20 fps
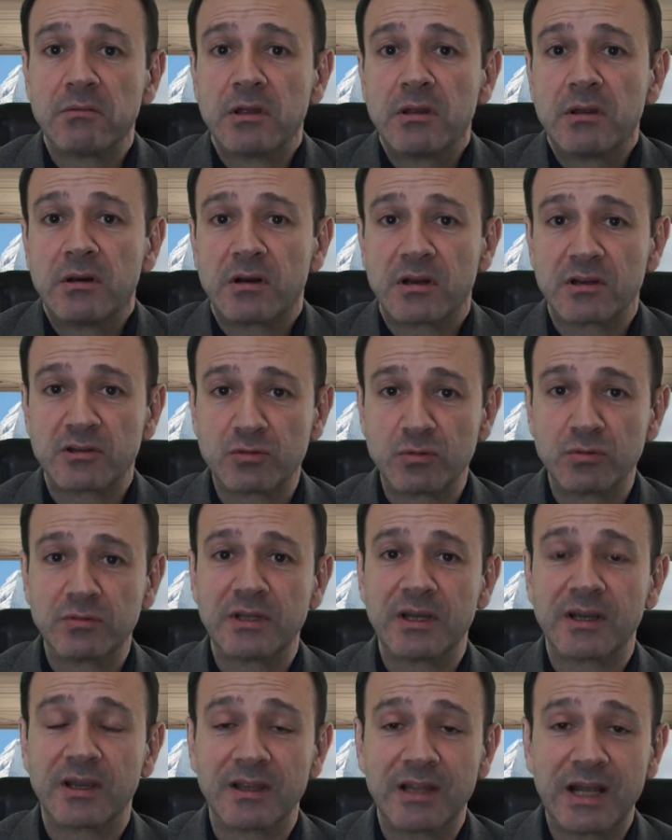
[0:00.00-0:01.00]
y
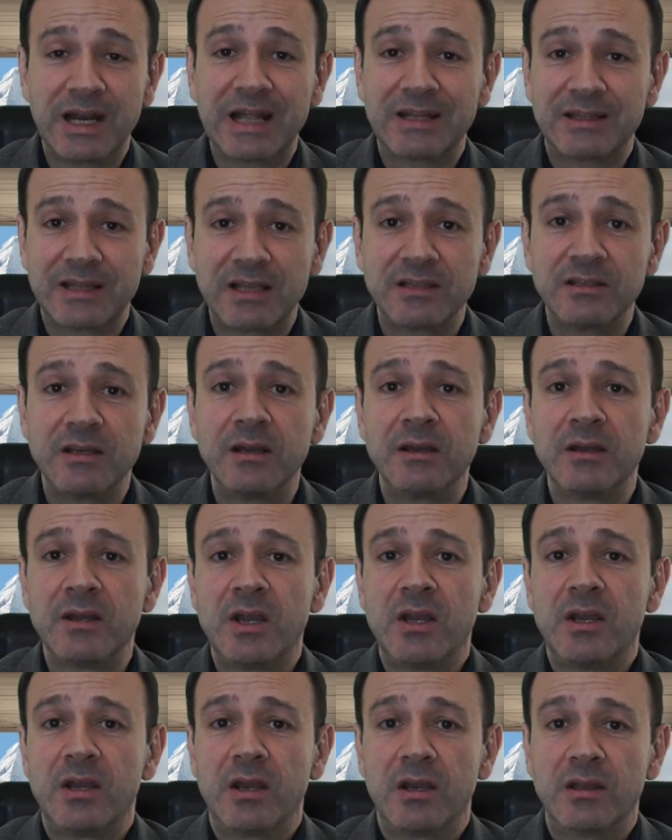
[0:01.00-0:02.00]
resulta que da la talla
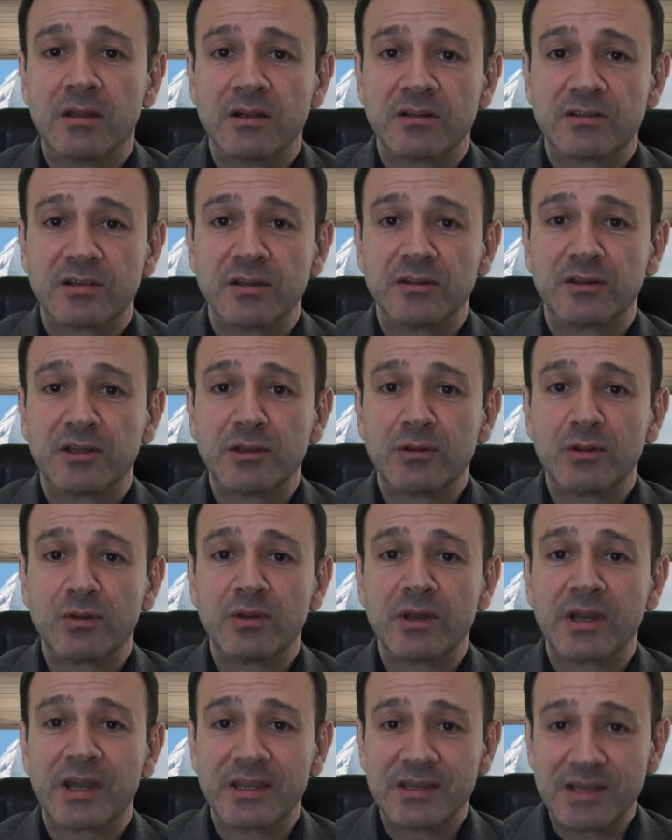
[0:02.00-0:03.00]
en el sentido
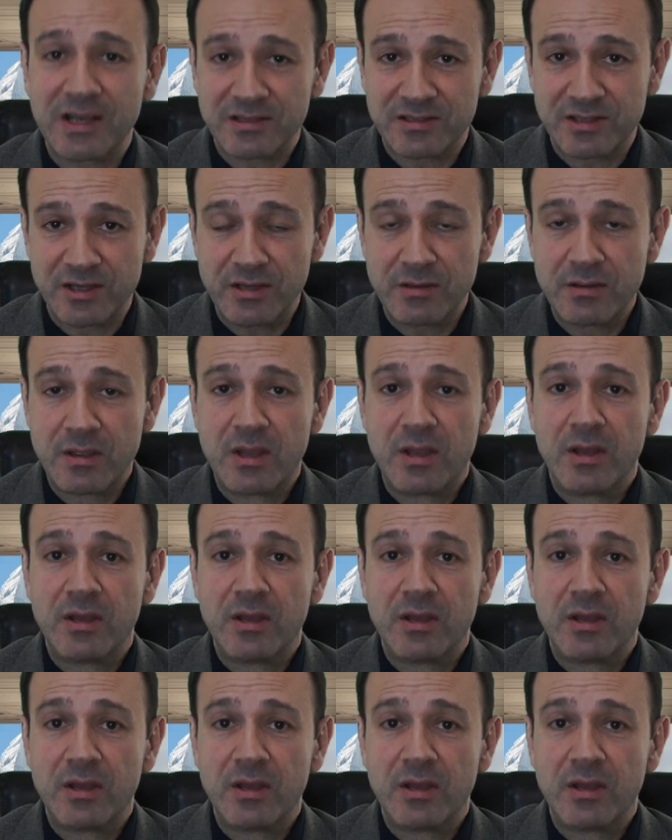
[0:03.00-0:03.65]
de que ya sí,